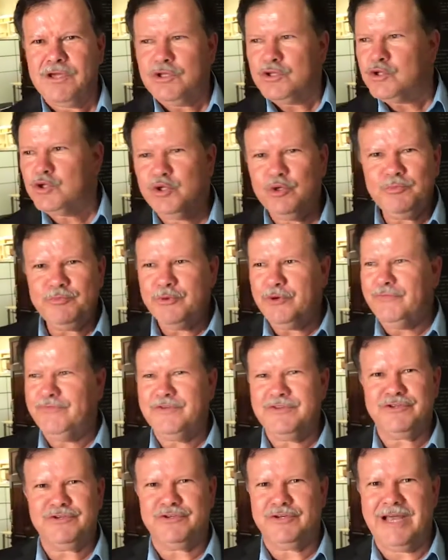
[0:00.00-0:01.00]
Son
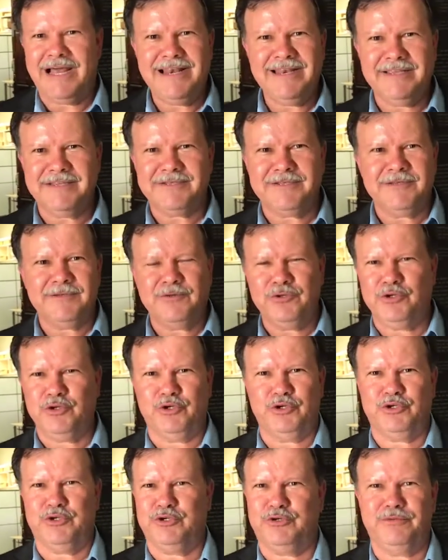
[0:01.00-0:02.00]
profesionales,
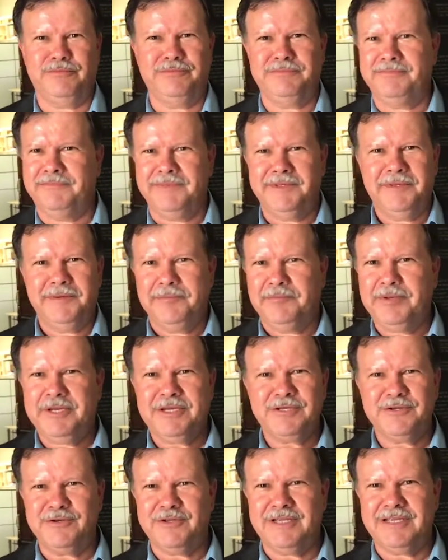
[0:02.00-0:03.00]
no son
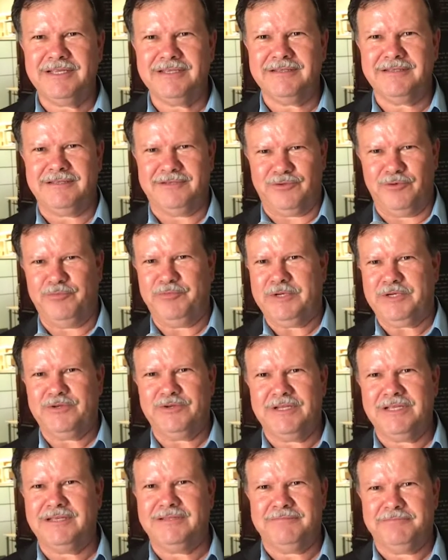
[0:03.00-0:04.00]
personas, son
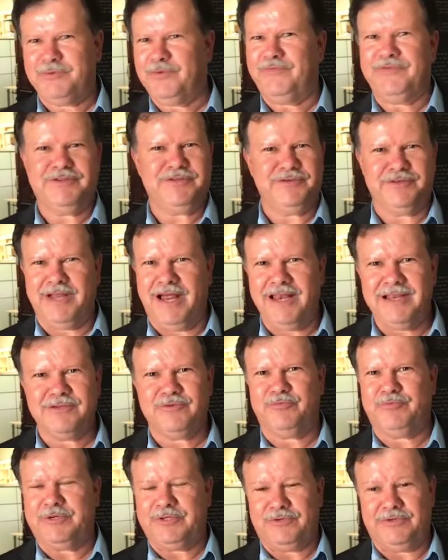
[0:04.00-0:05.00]
personas profesionales,
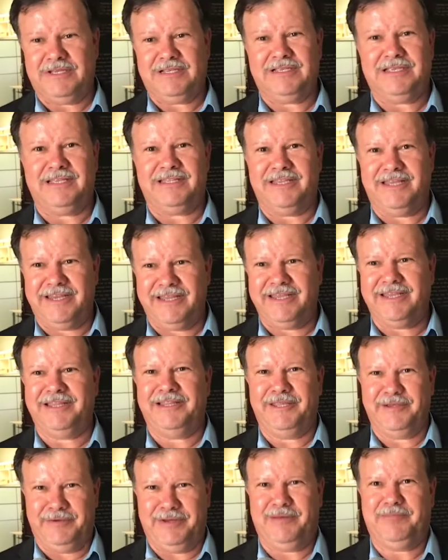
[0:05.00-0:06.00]
son personas que tienen
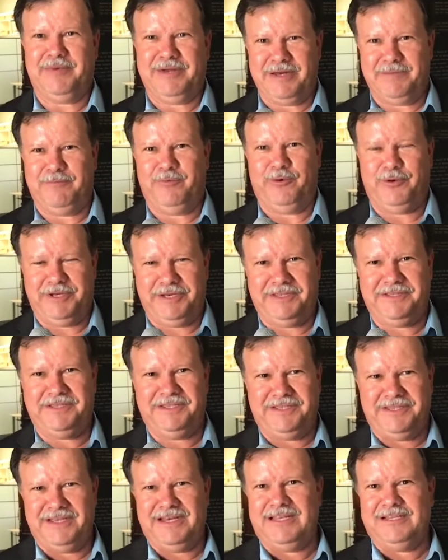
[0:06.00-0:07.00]
el nivel para poder
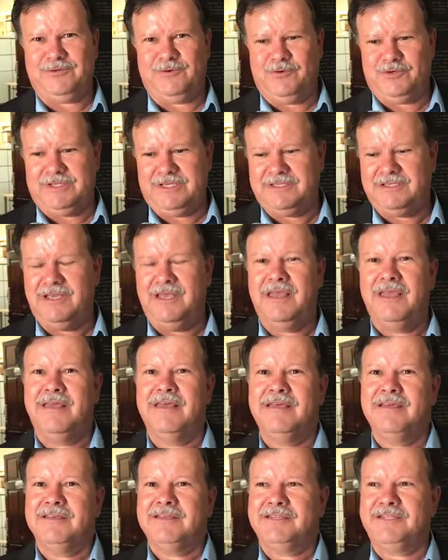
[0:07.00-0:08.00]
entender las cosas
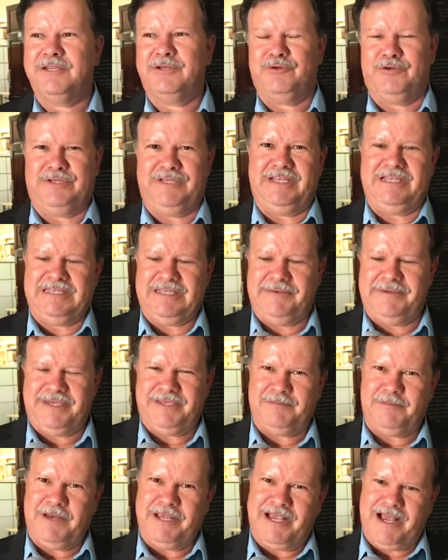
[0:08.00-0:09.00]
si no se les había
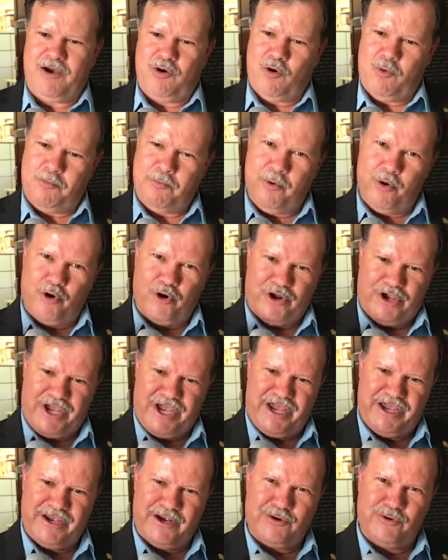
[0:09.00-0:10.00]
explicado por
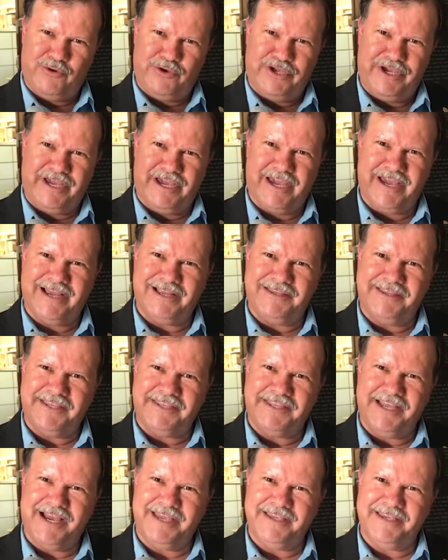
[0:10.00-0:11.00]
qué incluyen en el
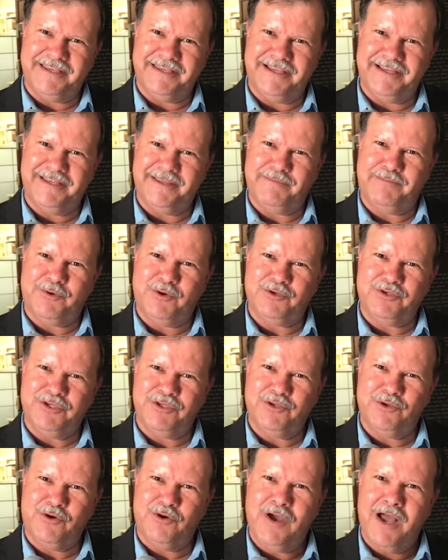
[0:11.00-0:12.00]
detalle del
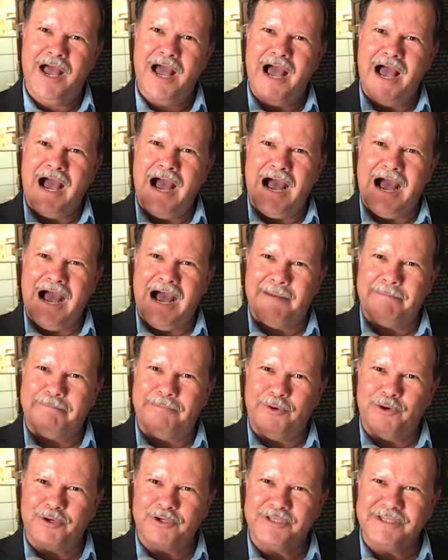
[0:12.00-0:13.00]
depósito
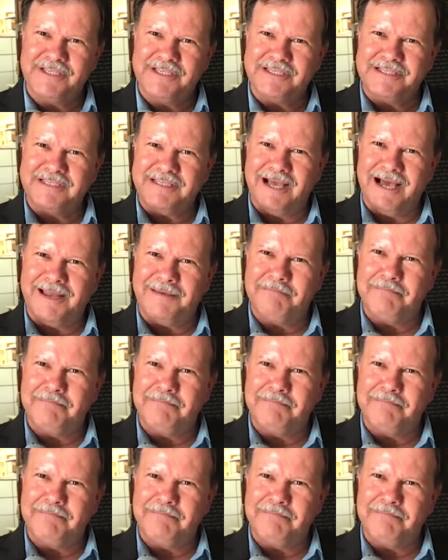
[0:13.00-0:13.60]
aportes al